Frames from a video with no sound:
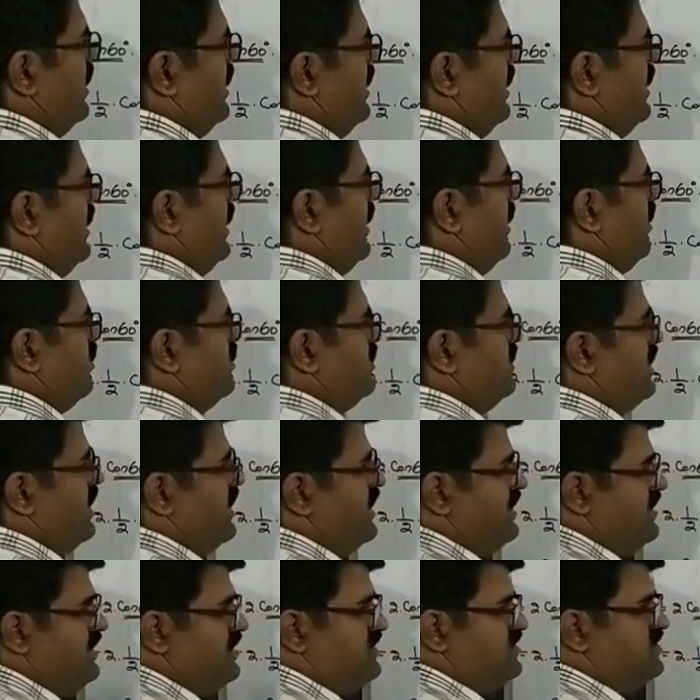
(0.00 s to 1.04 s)
कर लेना है और
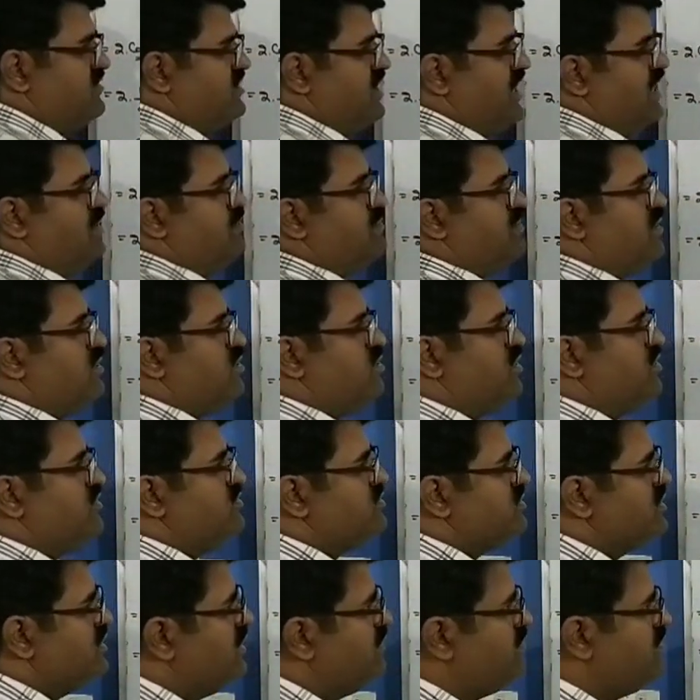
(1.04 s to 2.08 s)
यही इस टाइप का
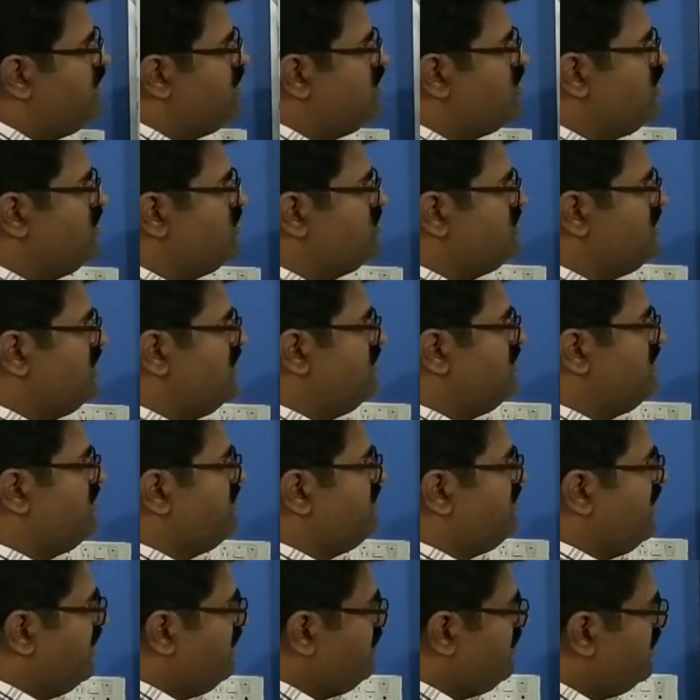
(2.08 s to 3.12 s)
क्वेश्चन हमने क्वेश्चन नंबर
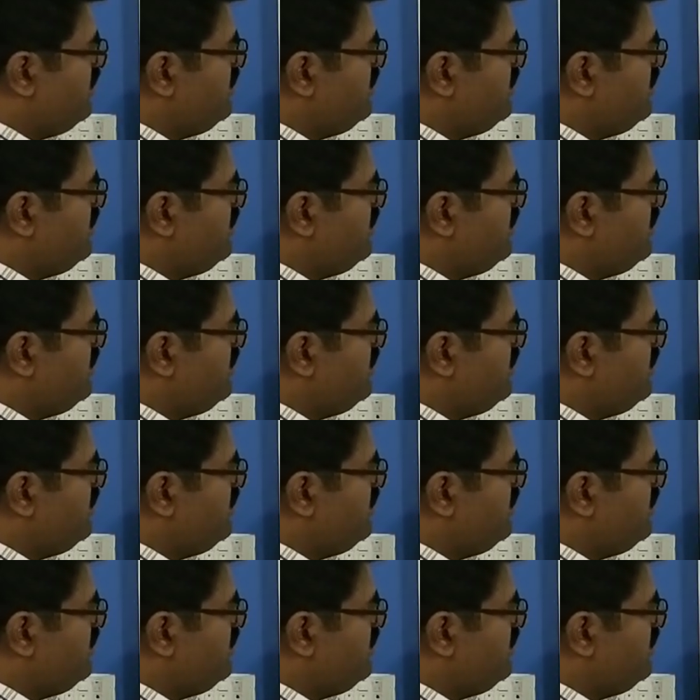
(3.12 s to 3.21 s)
वन